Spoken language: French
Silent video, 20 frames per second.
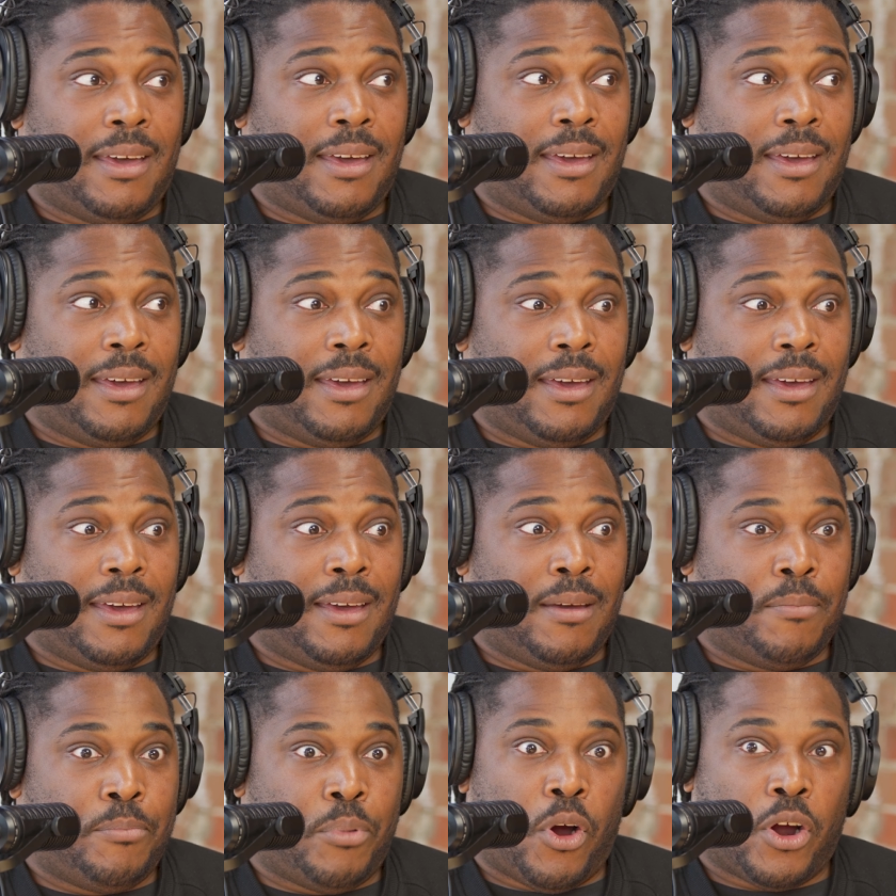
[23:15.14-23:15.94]

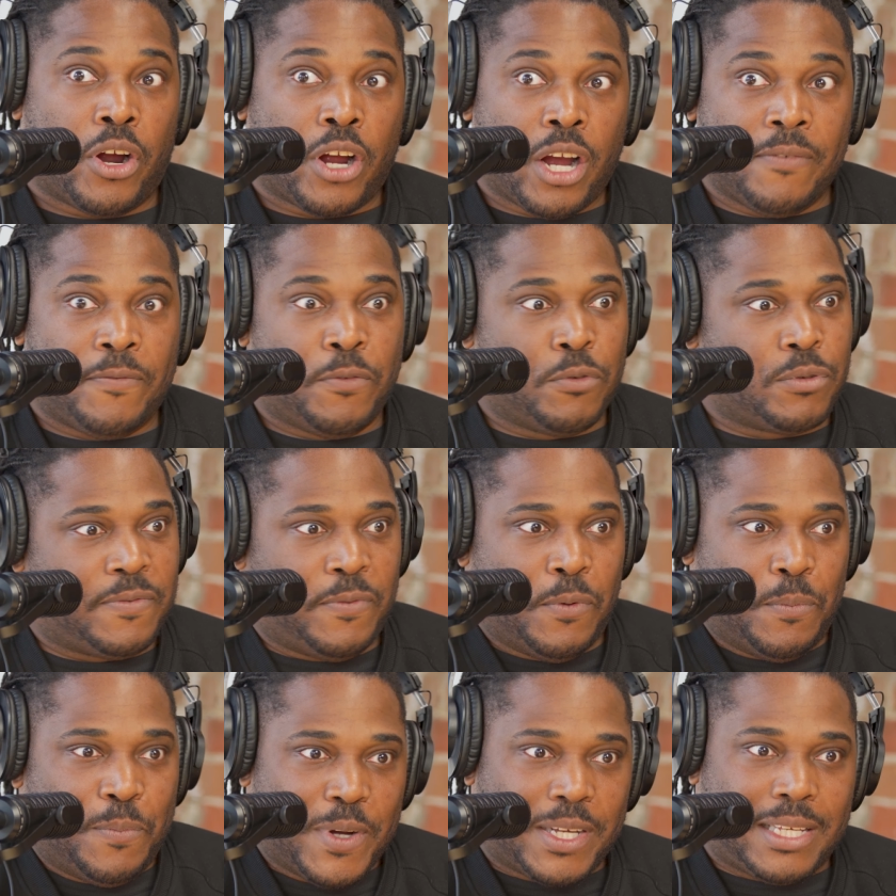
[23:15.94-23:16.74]
euh, pour un gars, il faut,
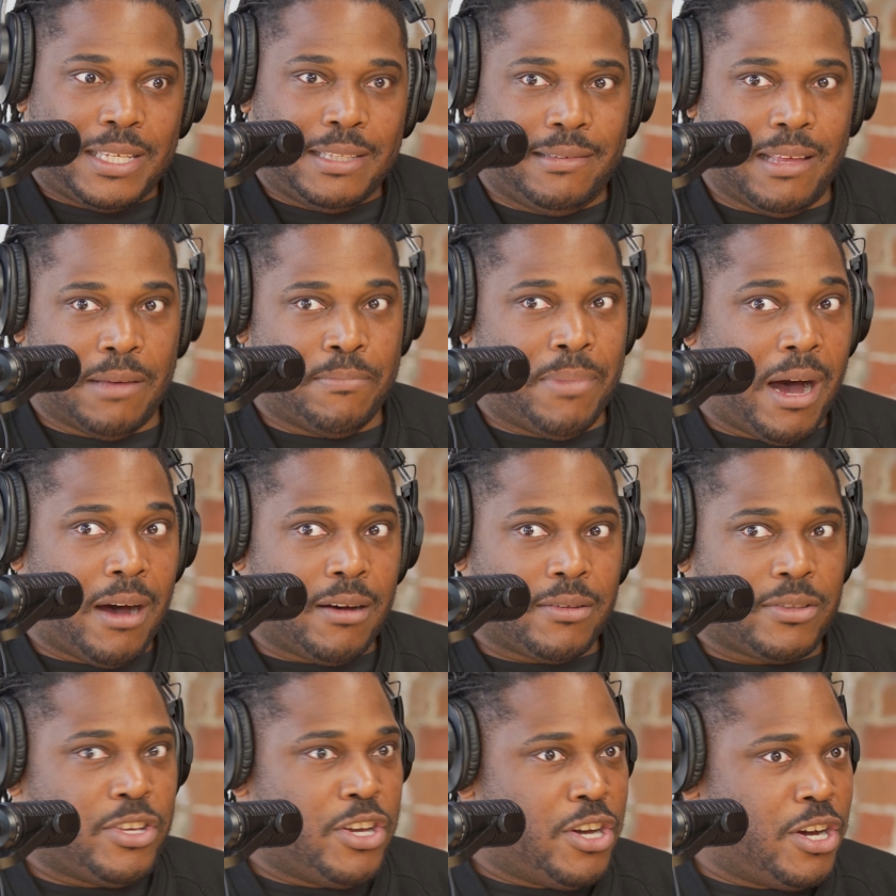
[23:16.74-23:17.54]
faut pas qu'il
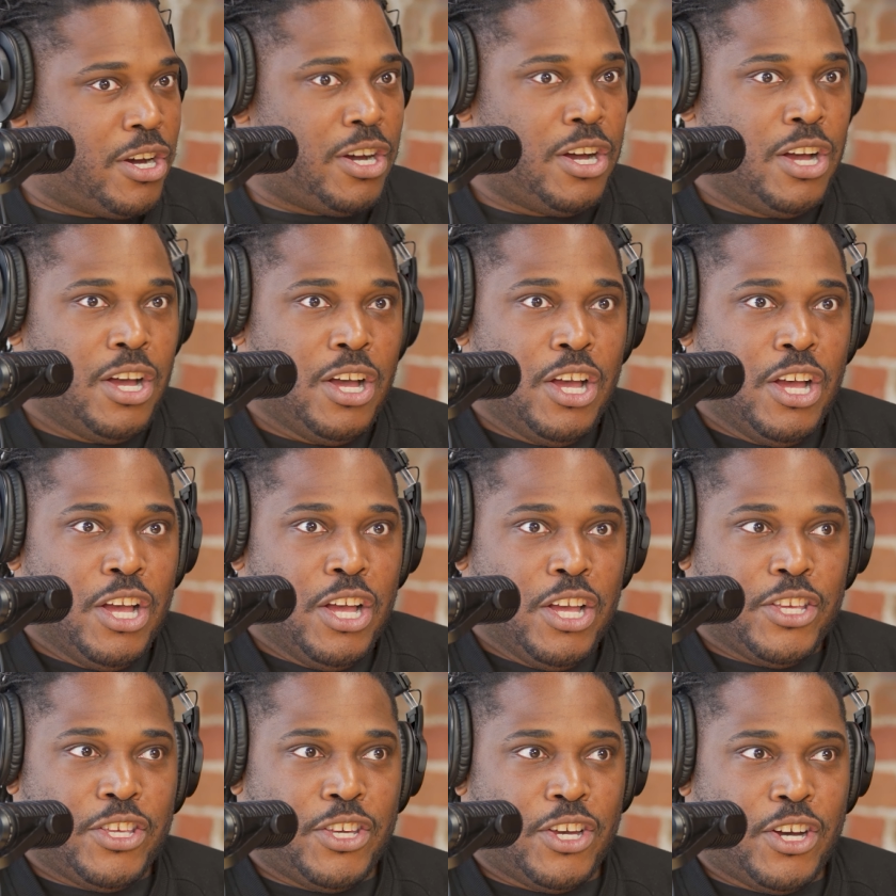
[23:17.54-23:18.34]
déborde, il
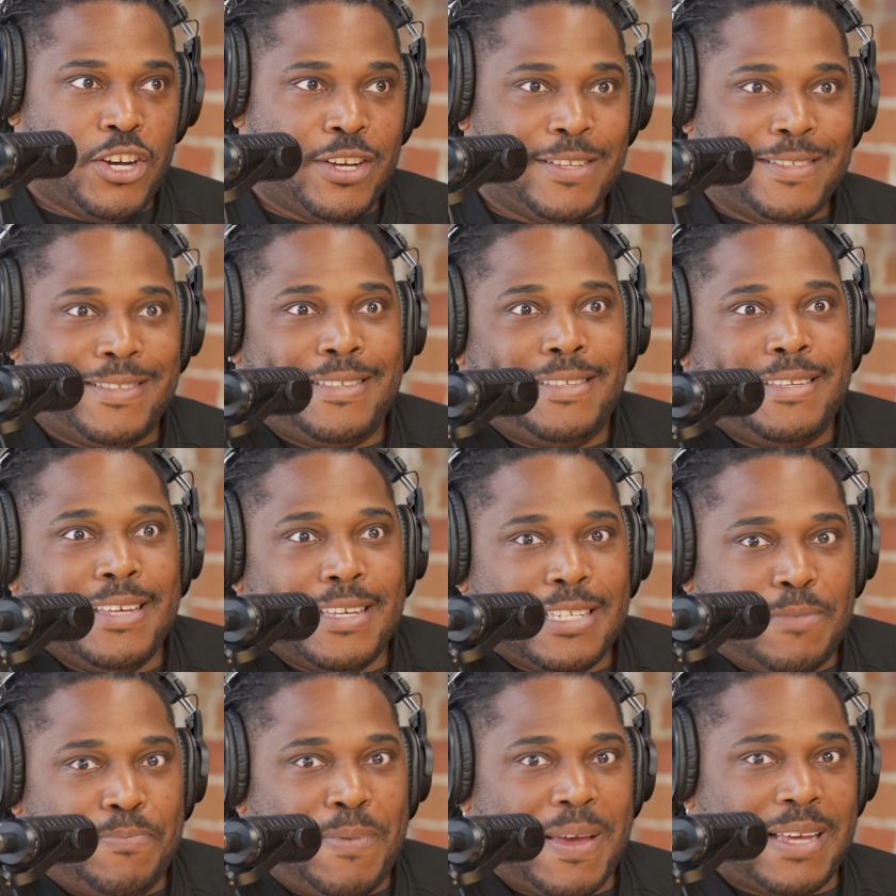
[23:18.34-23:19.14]
y a, 10
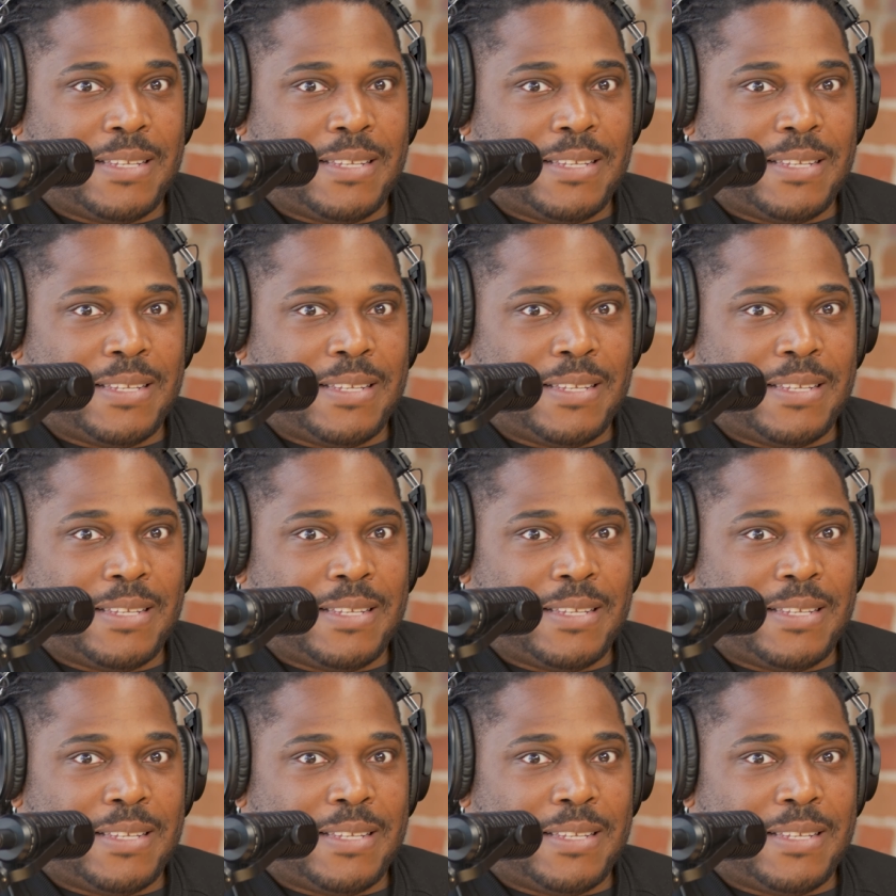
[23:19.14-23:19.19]
mm-hmm.